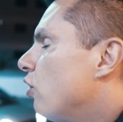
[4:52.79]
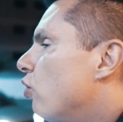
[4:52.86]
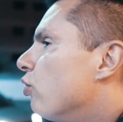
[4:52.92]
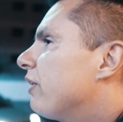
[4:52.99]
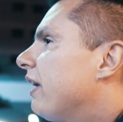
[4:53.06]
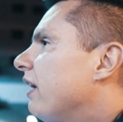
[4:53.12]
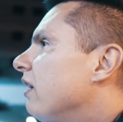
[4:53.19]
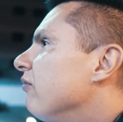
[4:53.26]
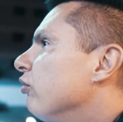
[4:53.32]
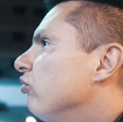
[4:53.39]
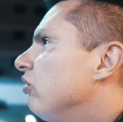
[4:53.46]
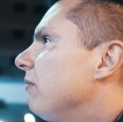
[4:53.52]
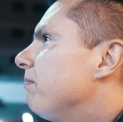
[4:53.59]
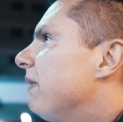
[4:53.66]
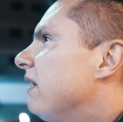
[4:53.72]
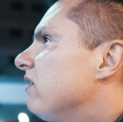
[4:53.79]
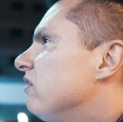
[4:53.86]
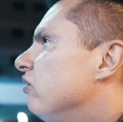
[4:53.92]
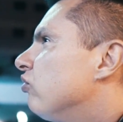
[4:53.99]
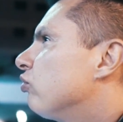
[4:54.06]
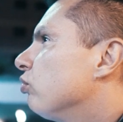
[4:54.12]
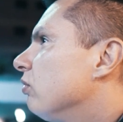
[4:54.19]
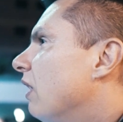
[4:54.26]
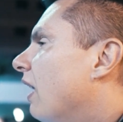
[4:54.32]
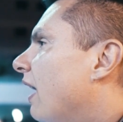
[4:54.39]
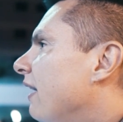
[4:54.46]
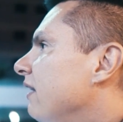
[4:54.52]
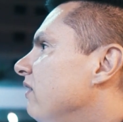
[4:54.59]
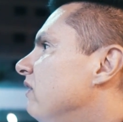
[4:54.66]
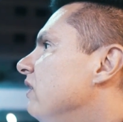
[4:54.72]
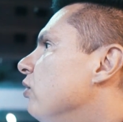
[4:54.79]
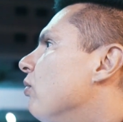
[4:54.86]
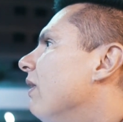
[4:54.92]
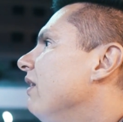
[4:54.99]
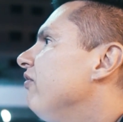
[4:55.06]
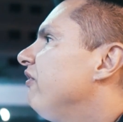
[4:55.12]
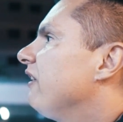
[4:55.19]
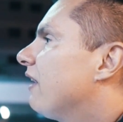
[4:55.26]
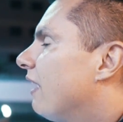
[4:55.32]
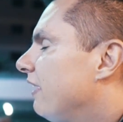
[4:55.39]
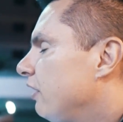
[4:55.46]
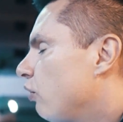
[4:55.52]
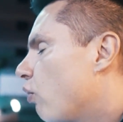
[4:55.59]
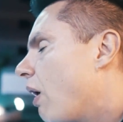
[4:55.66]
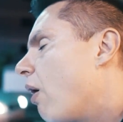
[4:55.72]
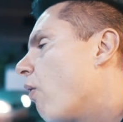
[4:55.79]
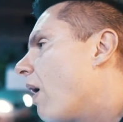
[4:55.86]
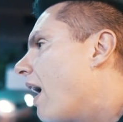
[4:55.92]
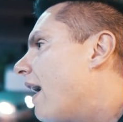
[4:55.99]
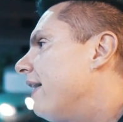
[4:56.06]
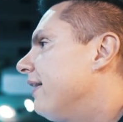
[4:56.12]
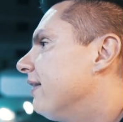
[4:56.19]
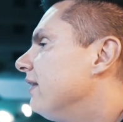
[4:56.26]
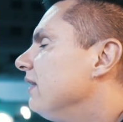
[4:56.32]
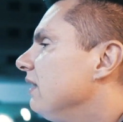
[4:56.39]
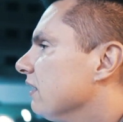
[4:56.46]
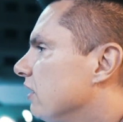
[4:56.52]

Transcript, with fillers: O que, que você pensa estudar e se qualificar em qual área